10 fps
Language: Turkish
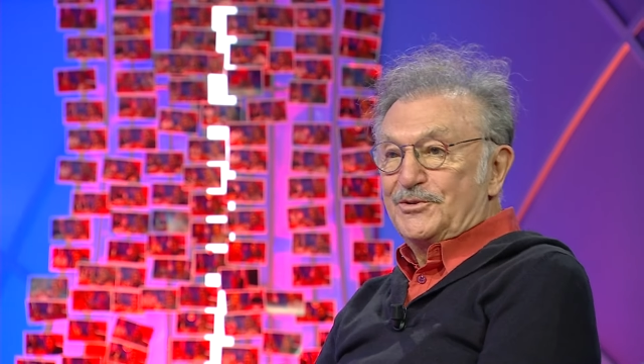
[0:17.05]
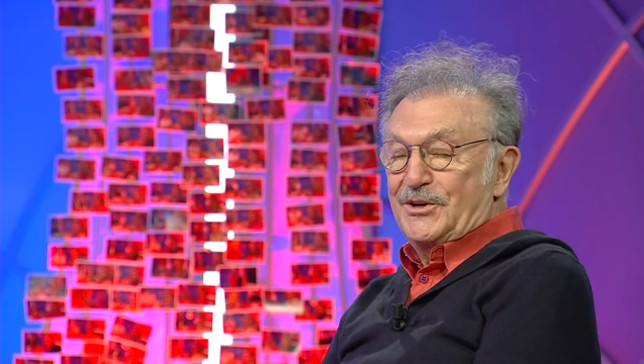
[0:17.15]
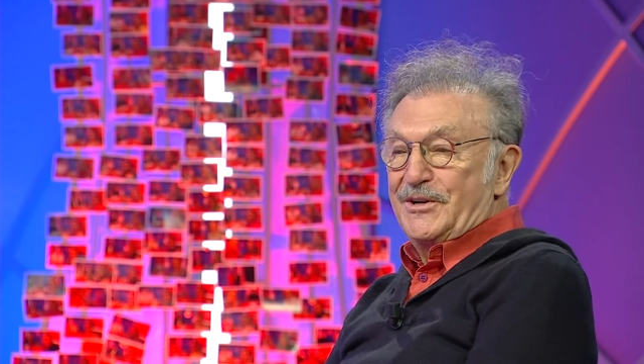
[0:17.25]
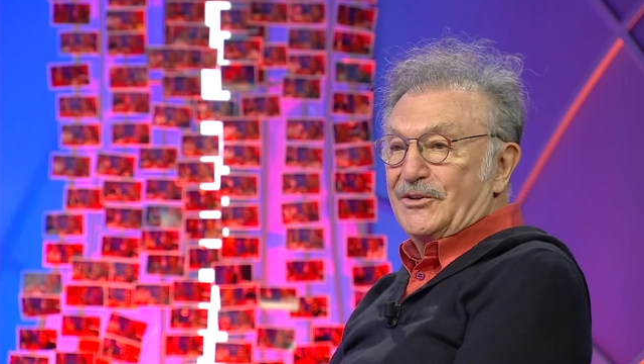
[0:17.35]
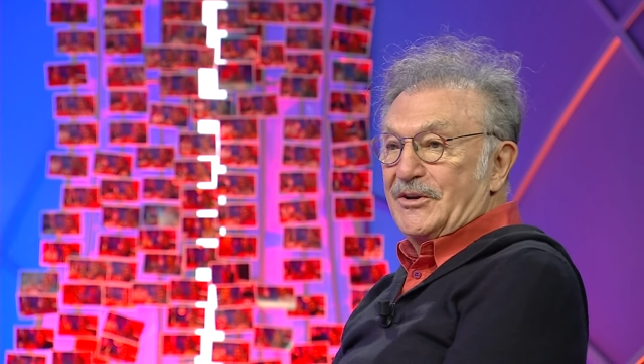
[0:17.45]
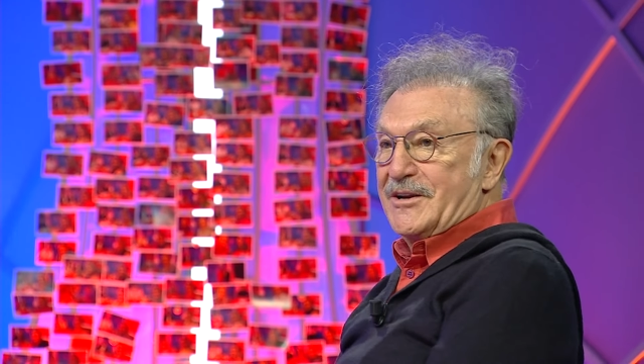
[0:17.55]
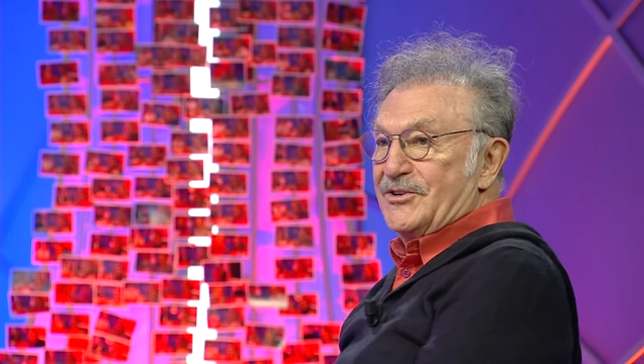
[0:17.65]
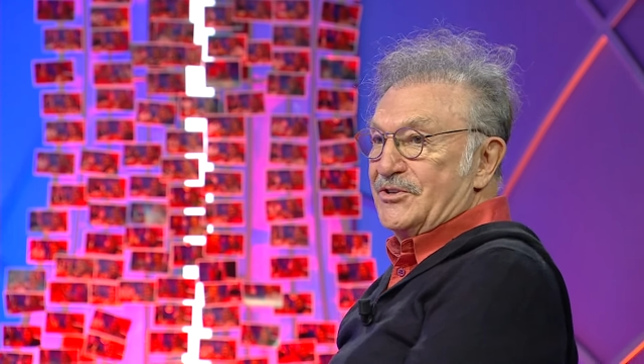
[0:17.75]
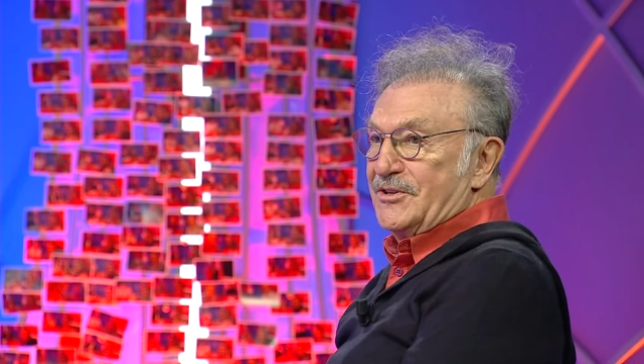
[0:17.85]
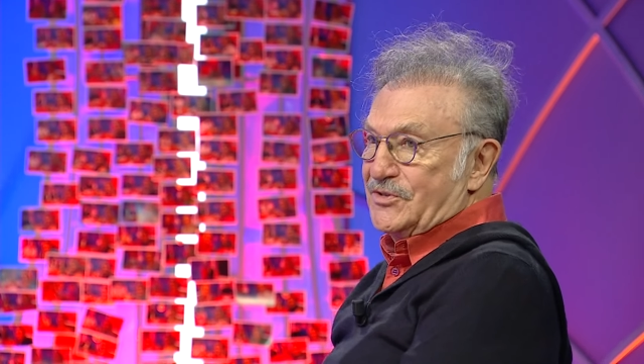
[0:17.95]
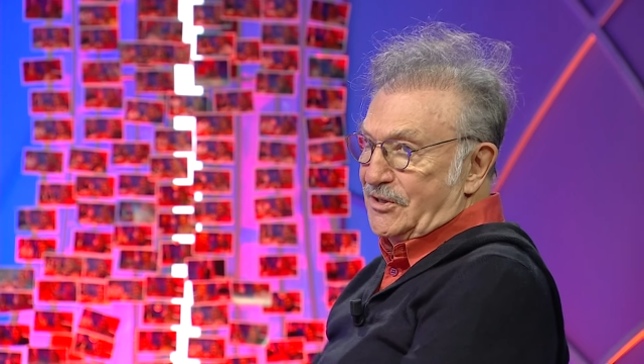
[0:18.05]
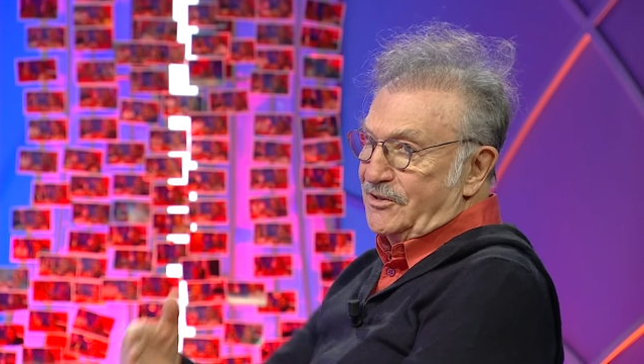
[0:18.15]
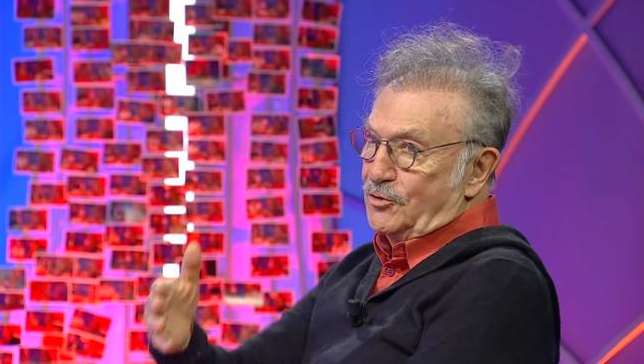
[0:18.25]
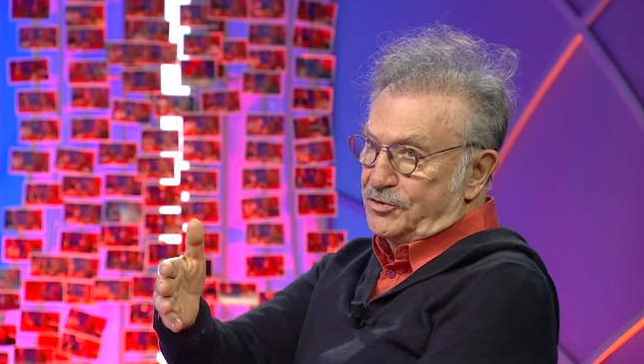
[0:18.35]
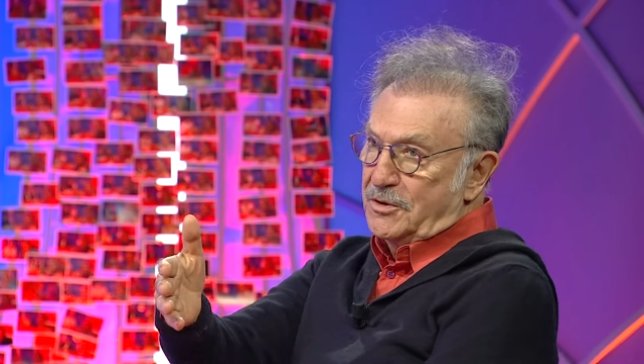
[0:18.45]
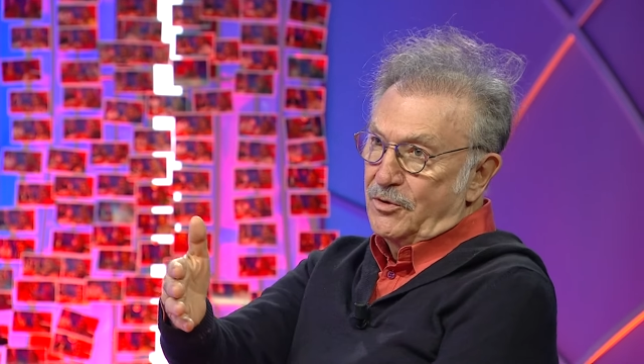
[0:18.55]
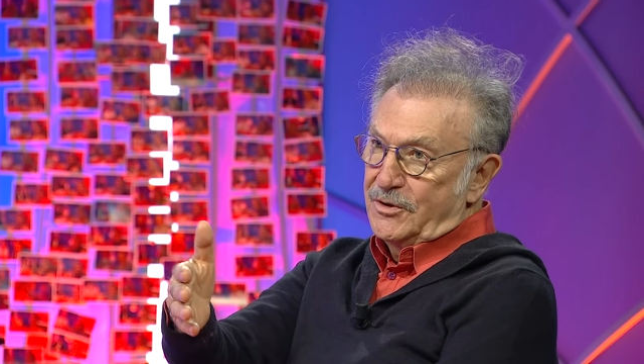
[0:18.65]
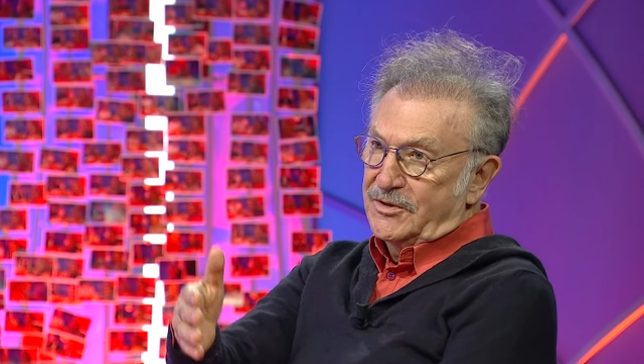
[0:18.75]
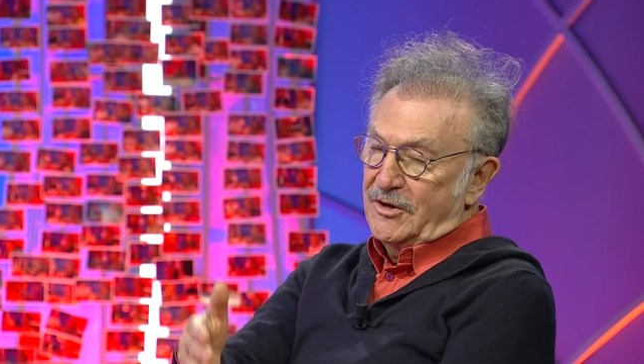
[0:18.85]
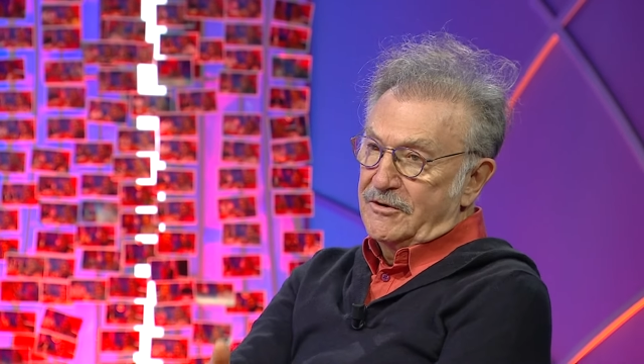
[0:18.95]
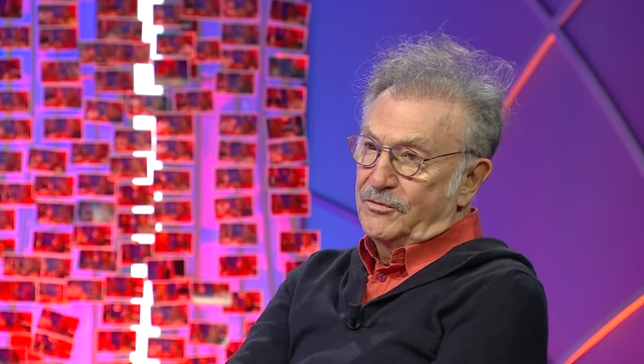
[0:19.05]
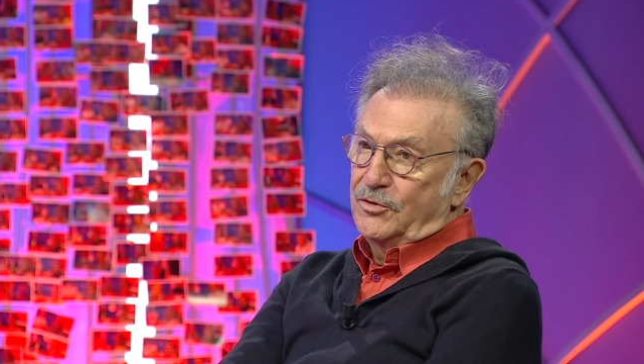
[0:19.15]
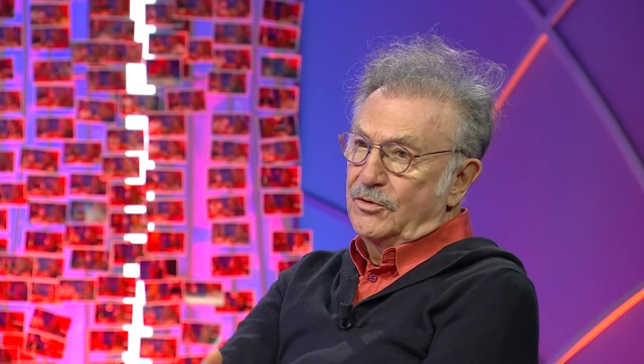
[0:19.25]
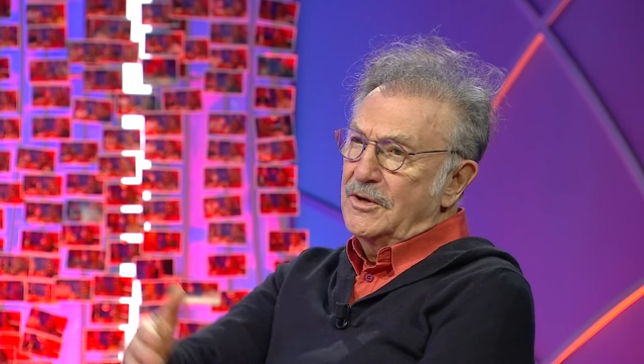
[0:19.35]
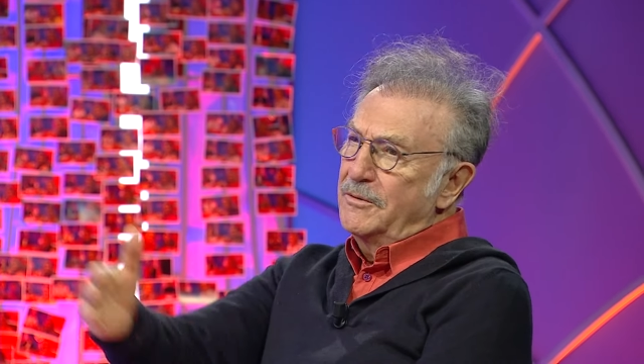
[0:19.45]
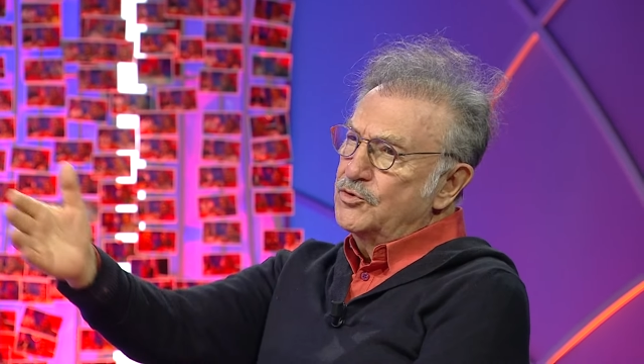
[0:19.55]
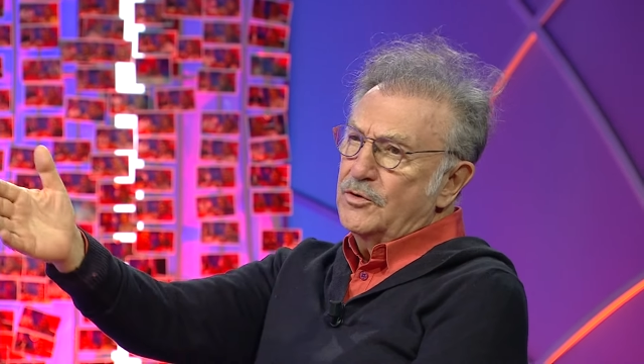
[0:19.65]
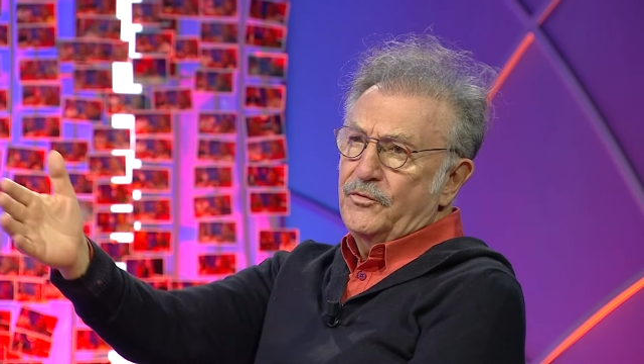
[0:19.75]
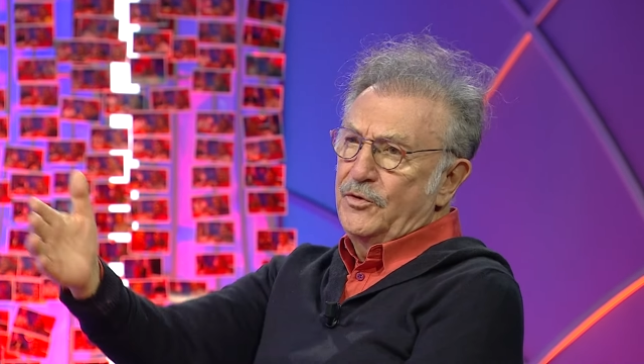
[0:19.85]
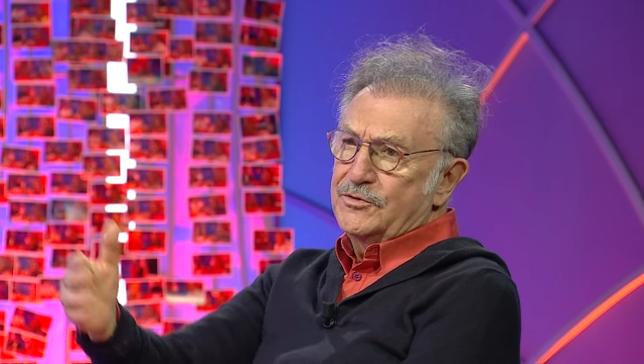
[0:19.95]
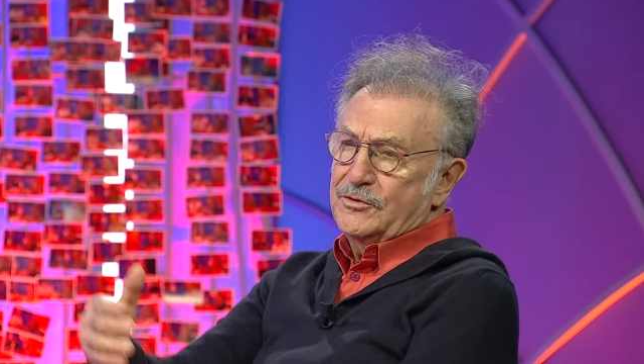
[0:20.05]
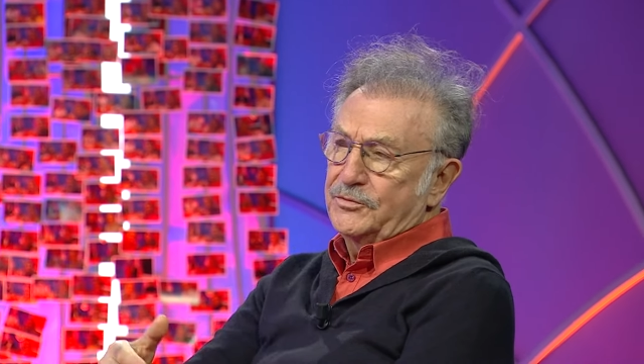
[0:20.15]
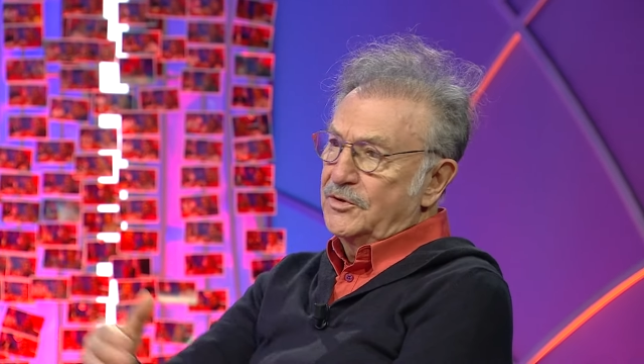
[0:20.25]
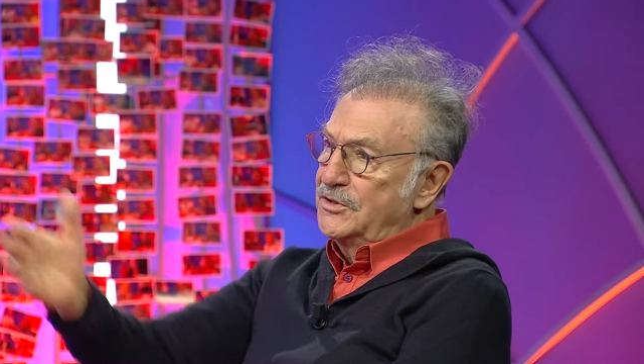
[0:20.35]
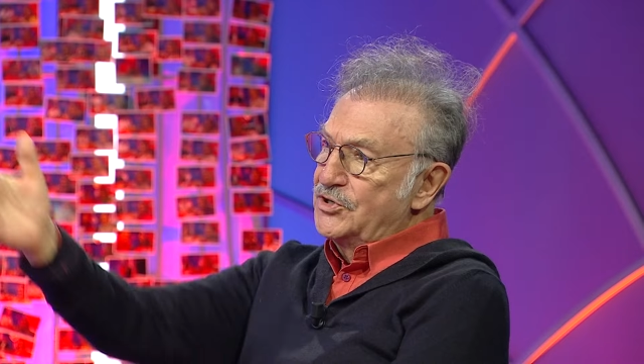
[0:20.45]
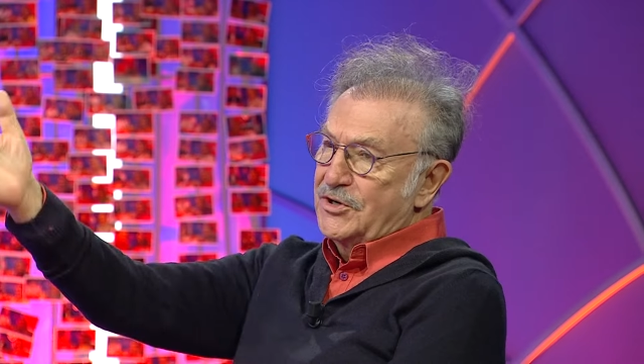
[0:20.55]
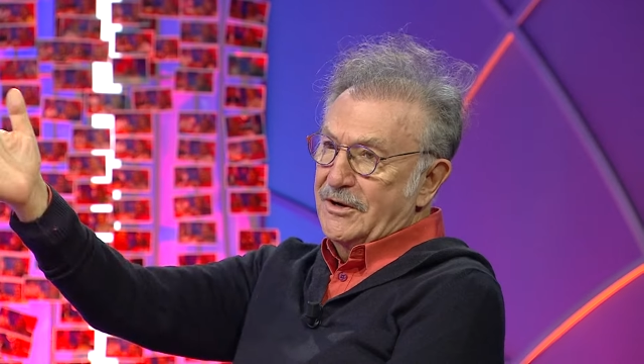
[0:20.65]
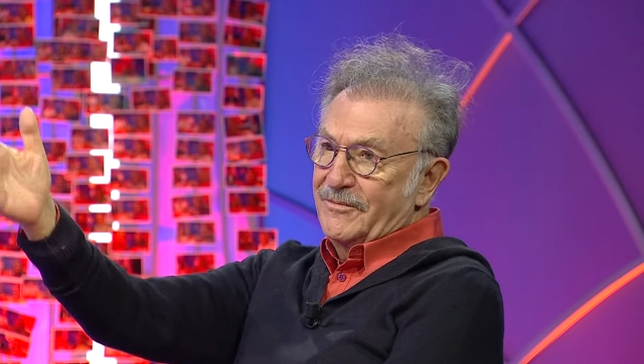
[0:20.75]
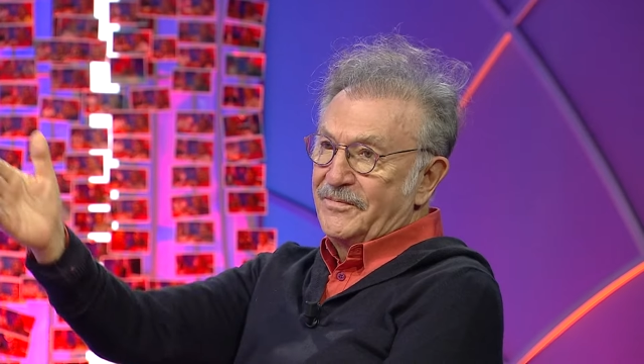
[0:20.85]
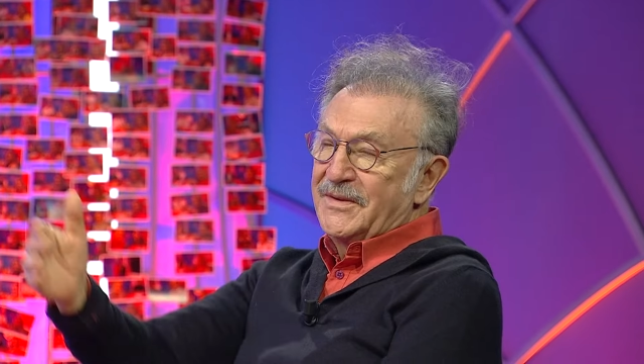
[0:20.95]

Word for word: sanat tarihçi de sanatı o da böyle tarif ediyor. Daha birçok filozof da Nietzsche.